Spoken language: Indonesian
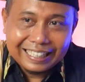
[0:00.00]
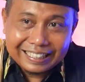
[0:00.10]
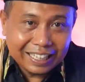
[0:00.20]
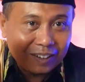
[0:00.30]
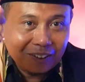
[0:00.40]

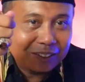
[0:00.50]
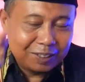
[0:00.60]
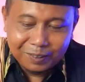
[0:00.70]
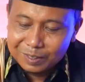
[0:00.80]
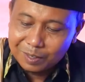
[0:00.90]
Dari sendok
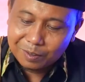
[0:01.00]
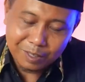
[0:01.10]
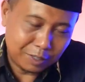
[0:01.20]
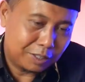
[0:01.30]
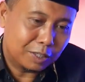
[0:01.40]
itu.
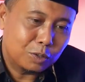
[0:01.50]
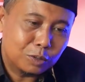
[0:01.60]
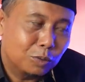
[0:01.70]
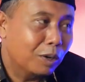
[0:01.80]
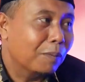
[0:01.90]
Ya
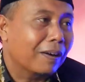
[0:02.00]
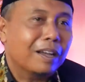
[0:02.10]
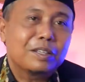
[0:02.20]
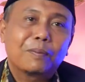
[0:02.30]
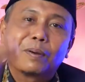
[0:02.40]
jajuk atuleng por
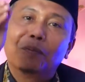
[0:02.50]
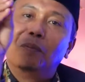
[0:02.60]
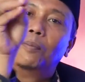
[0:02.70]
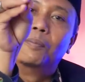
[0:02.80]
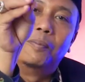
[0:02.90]
aja bang.
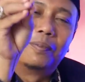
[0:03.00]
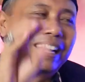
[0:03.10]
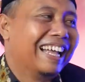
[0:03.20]
Hmm.